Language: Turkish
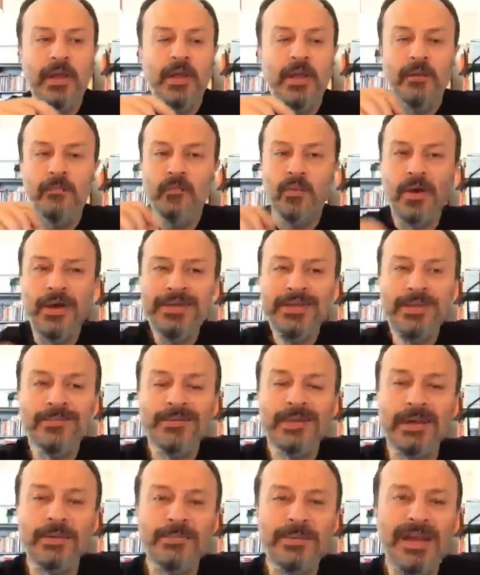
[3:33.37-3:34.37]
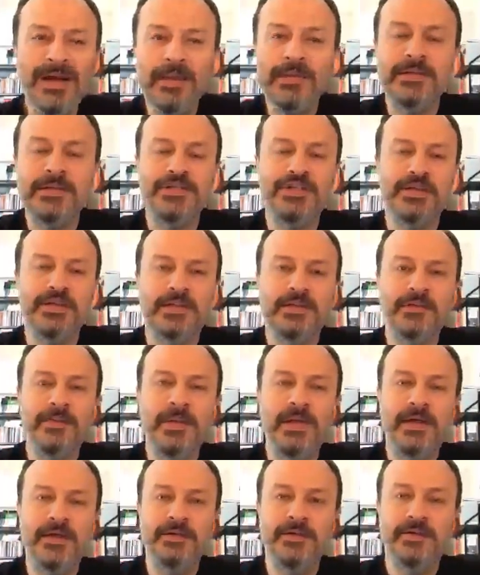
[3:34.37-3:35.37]
Bu adamlar bir anda çıktı,
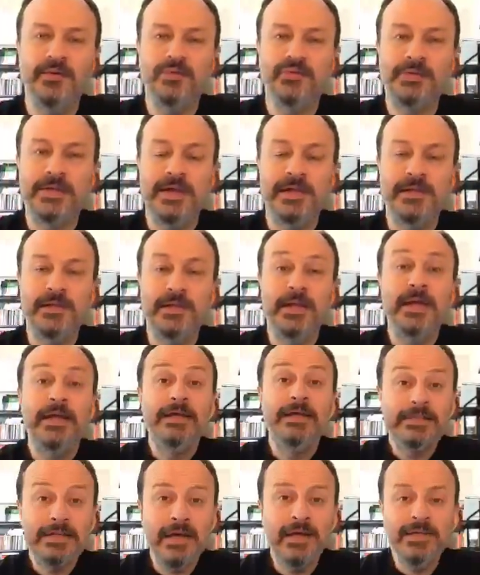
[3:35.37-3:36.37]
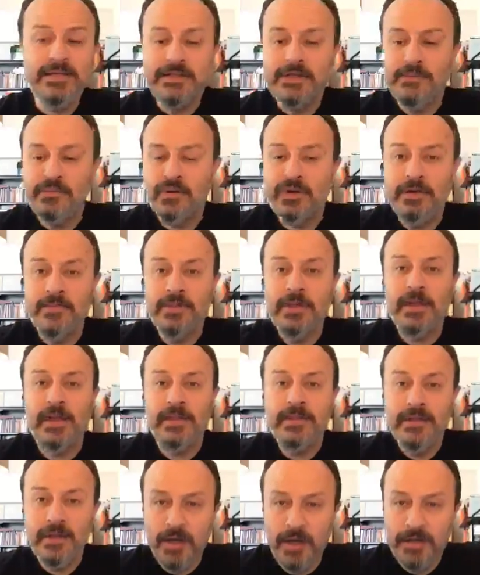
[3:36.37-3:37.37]
bir anda yükseldi. Sadece burada mı
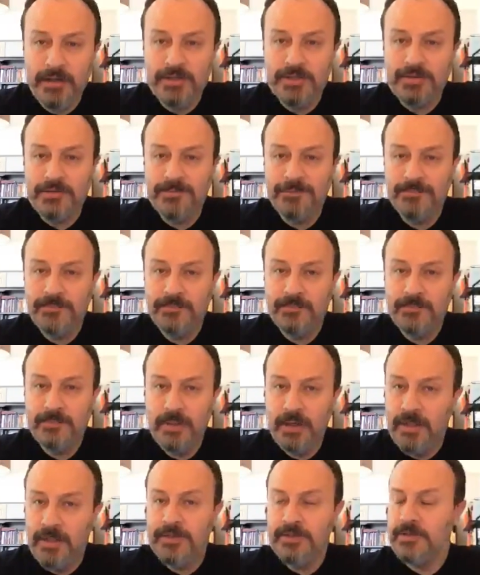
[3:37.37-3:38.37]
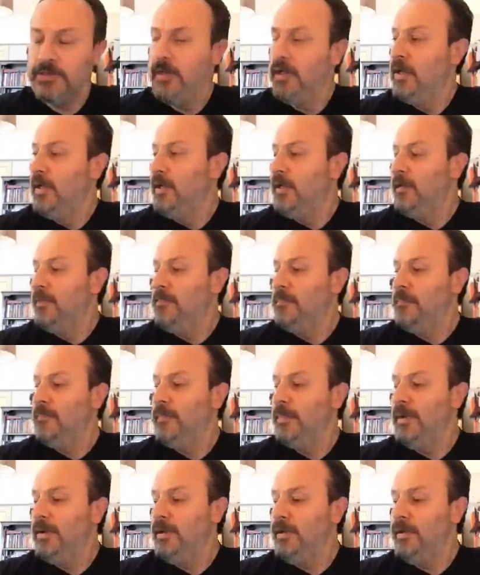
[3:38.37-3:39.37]
kaldı? Hayır. Hayır.
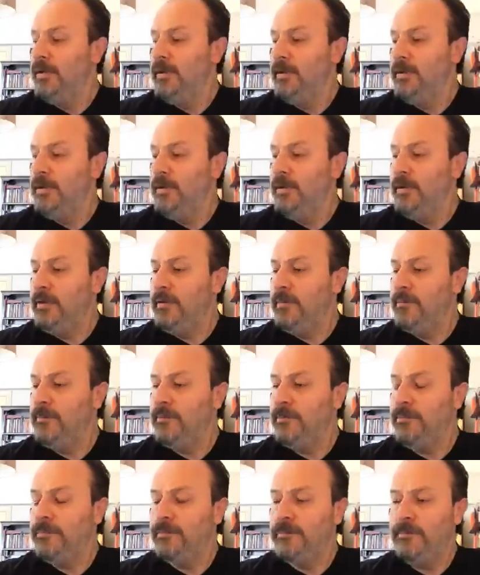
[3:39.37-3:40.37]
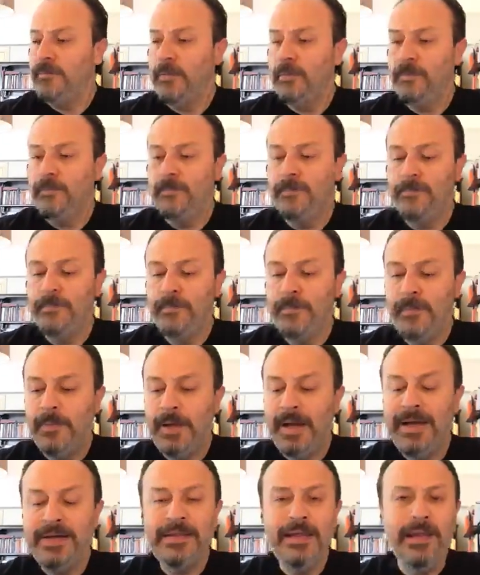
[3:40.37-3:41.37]
Eee
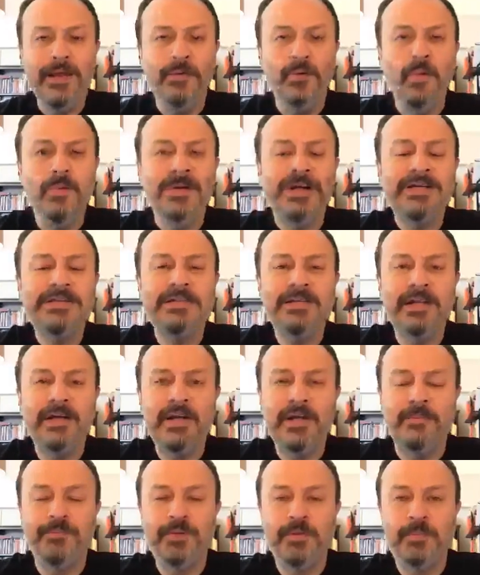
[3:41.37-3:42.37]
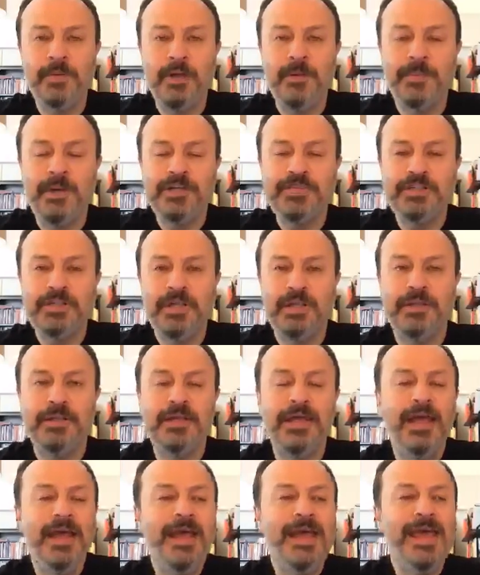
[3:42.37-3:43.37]
Ergenekon kazıları yapılmaya başlandı.
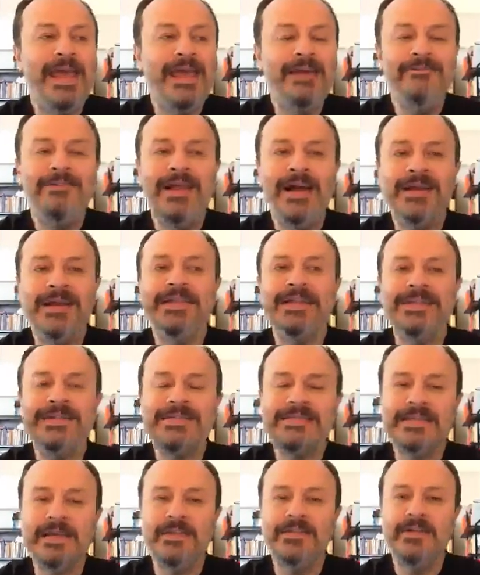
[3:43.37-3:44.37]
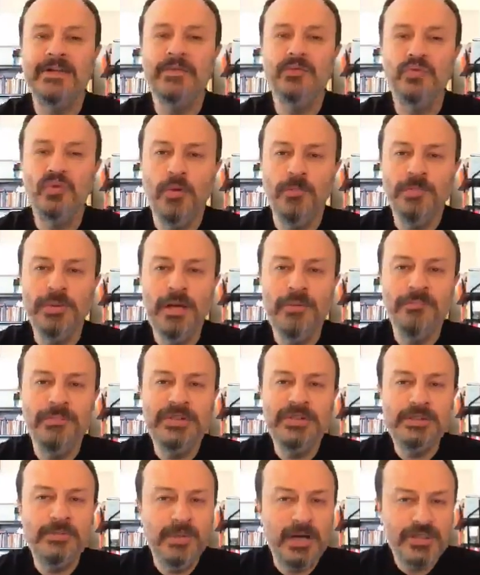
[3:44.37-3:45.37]
Evlerden insanların
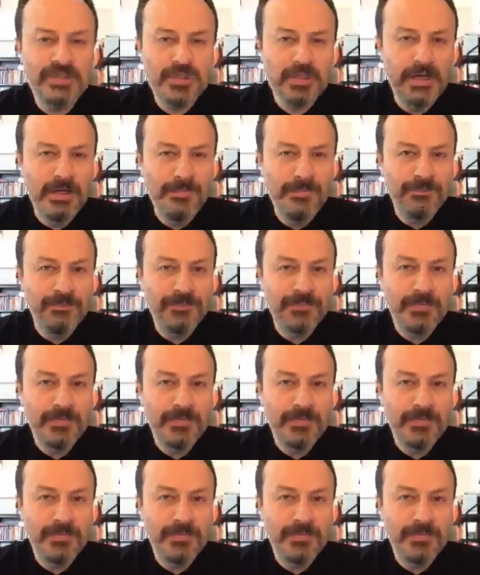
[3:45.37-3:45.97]
toplanması başka.